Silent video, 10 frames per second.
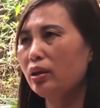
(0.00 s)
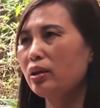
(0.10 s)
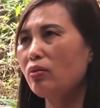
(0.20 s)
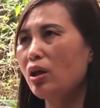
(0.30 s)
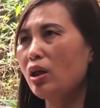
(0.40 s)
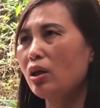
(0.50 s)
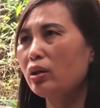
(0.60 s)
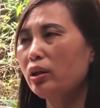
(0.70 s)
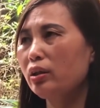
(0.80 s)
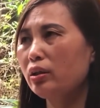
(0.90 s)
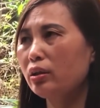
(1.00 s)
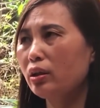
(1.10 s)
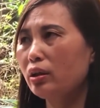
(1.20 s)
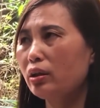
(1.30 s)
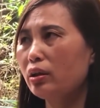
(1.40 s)
Thì sau đó thì
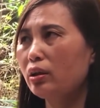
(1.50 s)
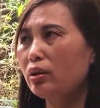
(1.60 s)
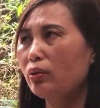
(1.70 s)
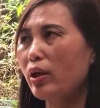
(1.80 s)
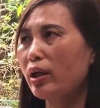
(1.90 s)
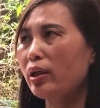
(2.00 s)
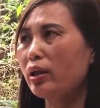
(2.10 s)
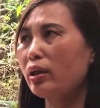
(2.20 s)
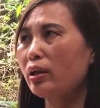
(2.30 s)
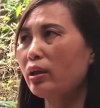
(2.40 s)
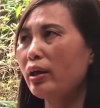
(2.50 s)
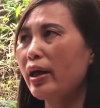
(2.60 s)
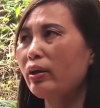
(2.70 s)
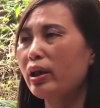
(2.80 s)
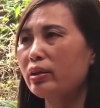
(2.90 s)
khoảng
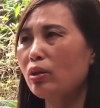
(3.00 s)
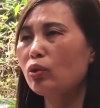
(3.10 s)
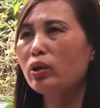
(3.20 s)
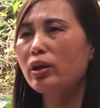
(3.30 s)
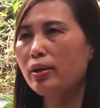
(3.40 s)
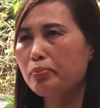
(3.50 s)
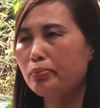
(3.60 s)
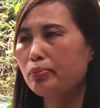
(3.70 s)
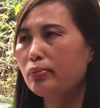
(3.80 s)
2 ngày sau tôi lên lớp